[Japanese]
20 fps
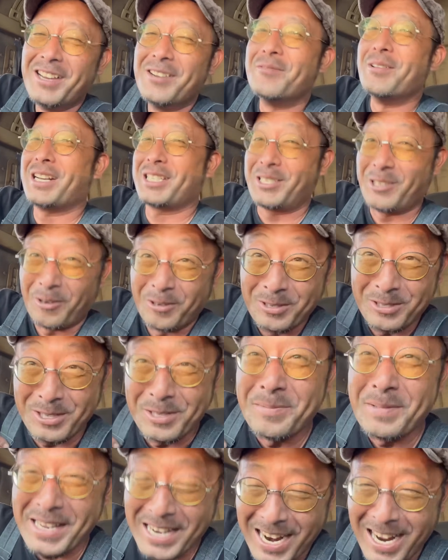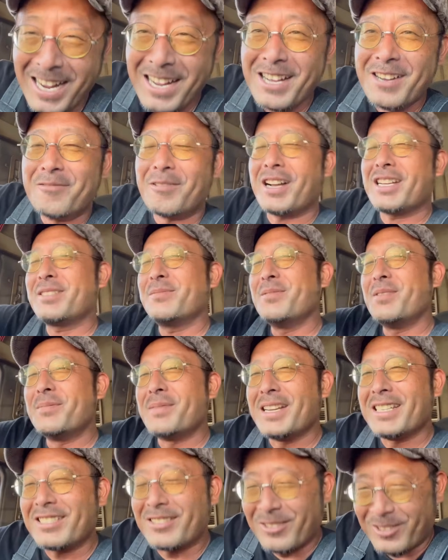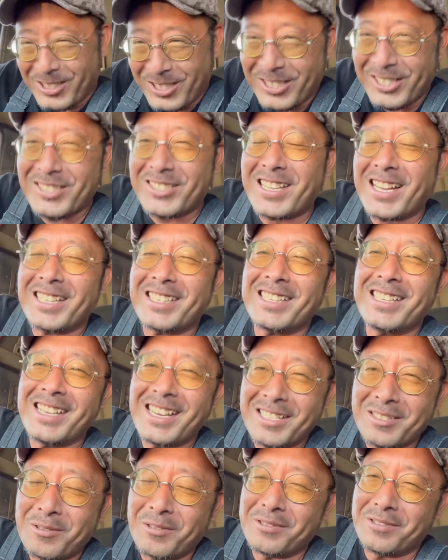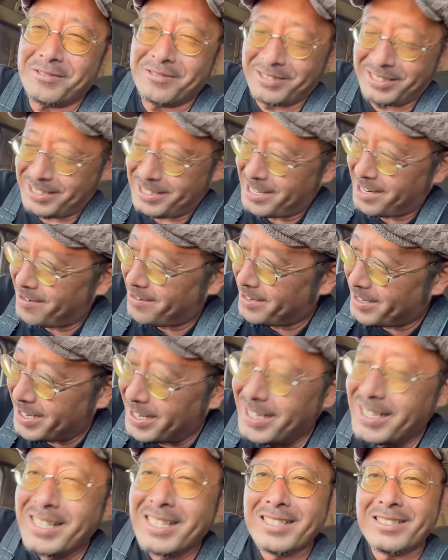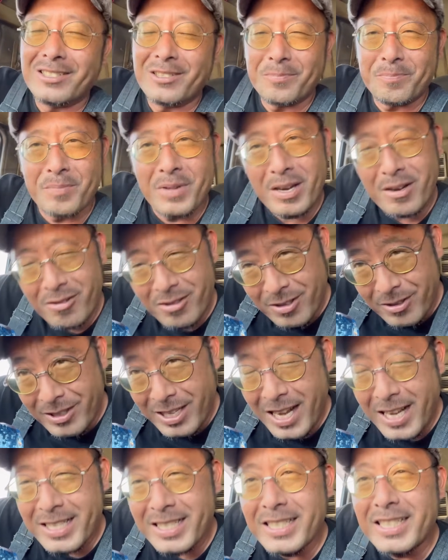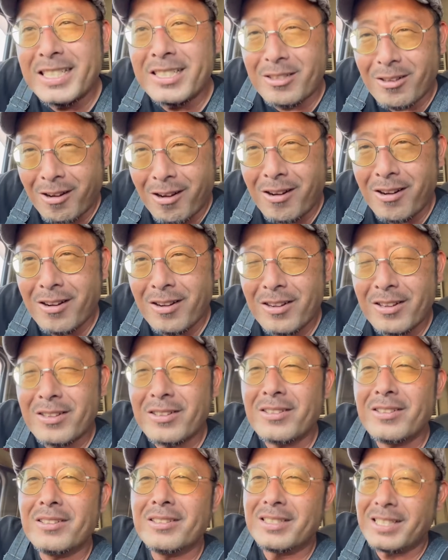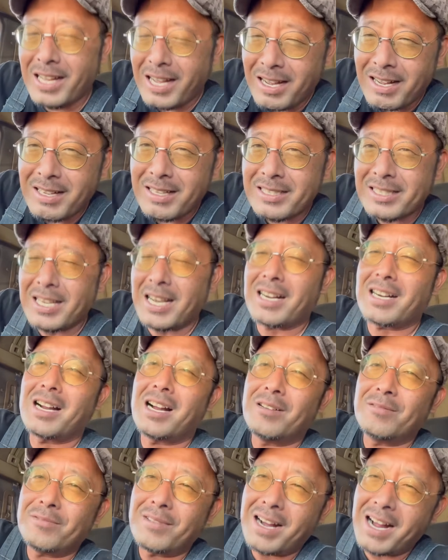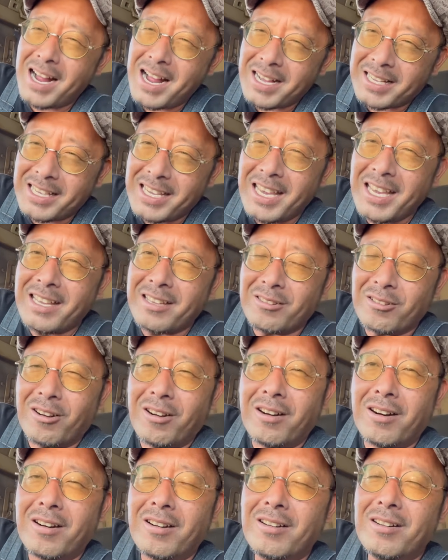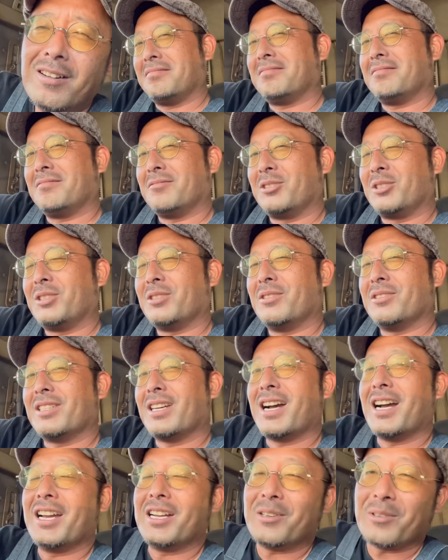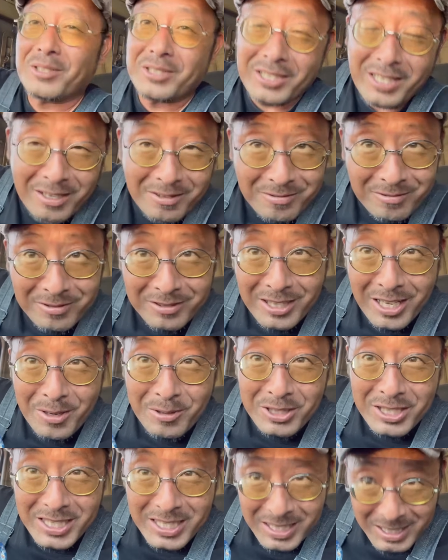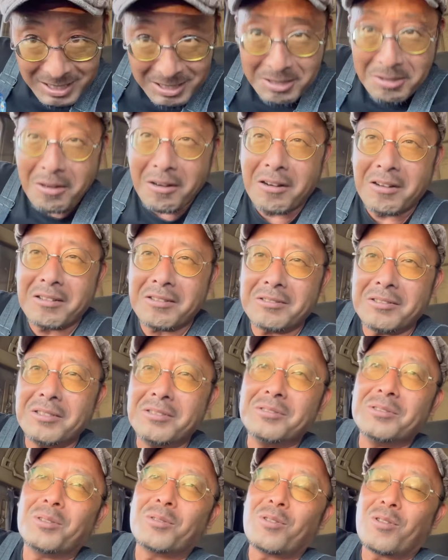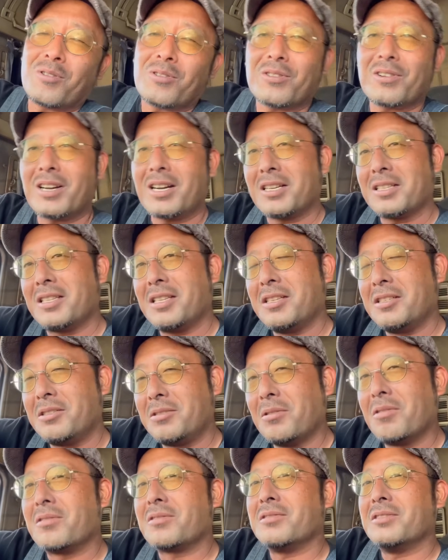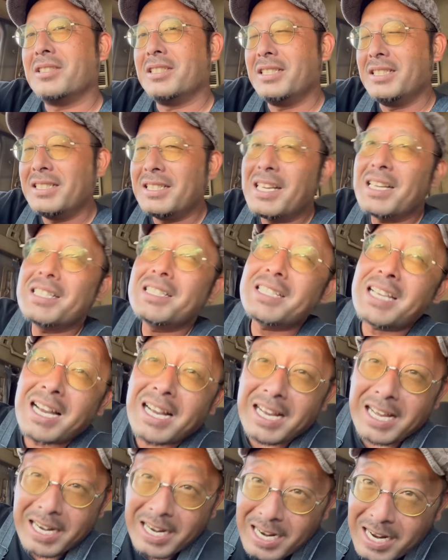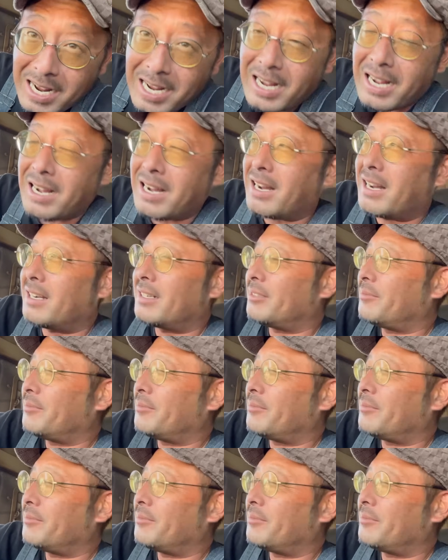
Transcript: わしを含めな。わしもまあ一応気使ってな、そういうウインカーは。10辺ほど高いの。な。車間は赤えの。後ろに配慮した運転をしいの。っていうのを心がけて生きおる人間じゃから。